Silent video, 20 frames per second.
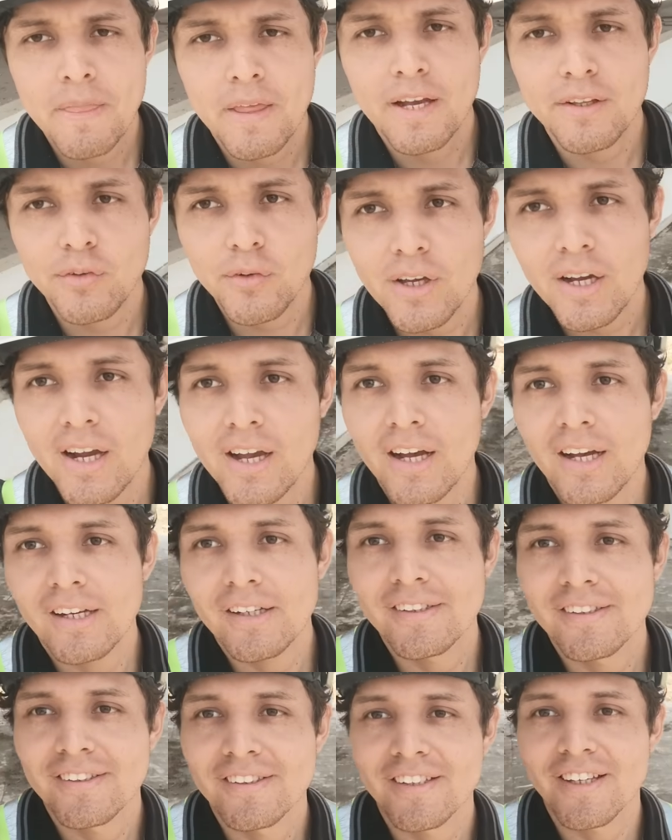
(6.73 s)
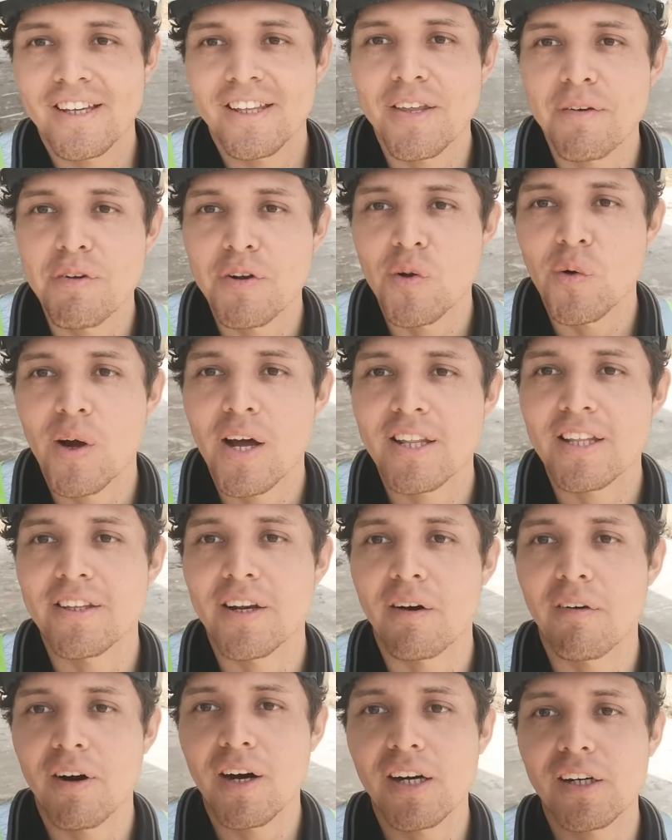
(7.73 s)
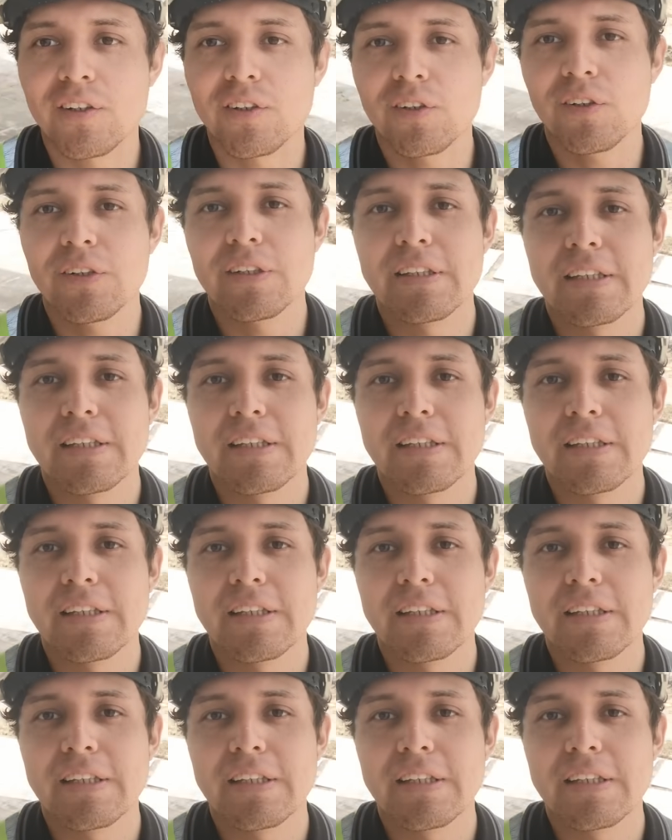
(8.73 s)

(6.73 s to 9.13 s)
Estoy acá desde mi lugar de trabajo,